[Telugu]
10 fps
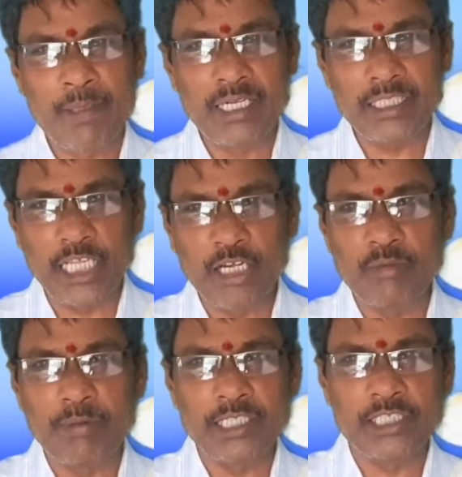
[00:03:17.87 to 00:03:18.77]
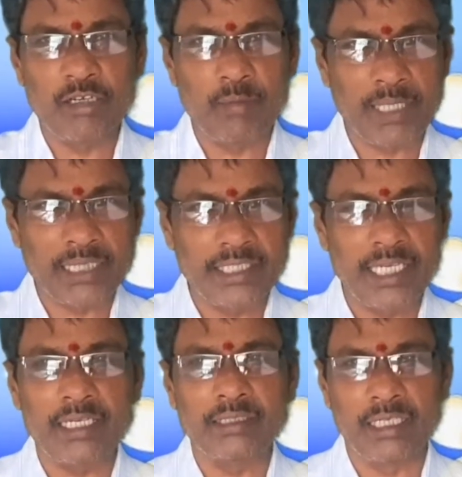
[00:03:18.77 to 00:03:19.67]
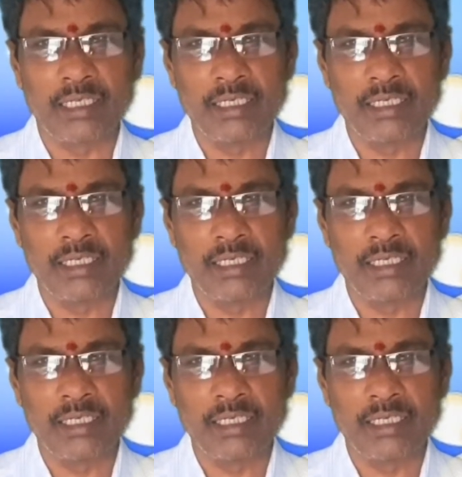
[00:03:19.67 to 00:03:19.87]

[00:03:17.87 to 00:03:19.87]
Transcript: అంటే తెలుగు భాష యొక్క ప్రత్యేకత